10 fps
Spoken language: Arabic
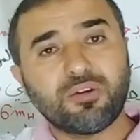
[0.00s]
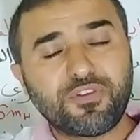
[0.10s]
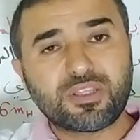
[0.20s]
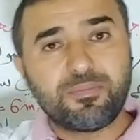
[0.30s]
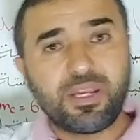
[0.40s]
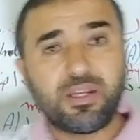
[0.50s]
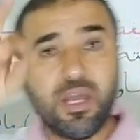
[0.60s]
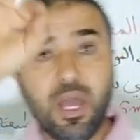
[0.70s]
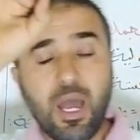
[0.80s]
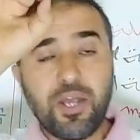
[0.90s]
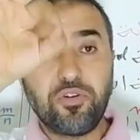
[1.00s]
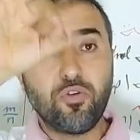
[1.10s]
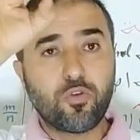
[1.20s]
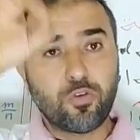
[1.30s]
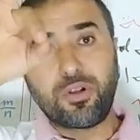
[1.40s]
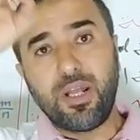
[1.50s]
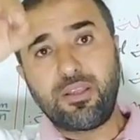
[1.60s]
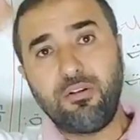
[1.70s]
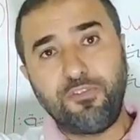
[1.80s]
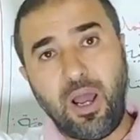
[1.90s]
في تمرين أن كتلة
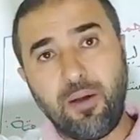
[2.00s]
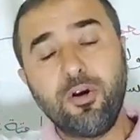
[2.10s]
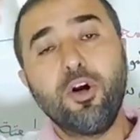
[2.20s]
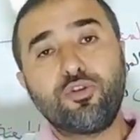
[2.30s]
الفحم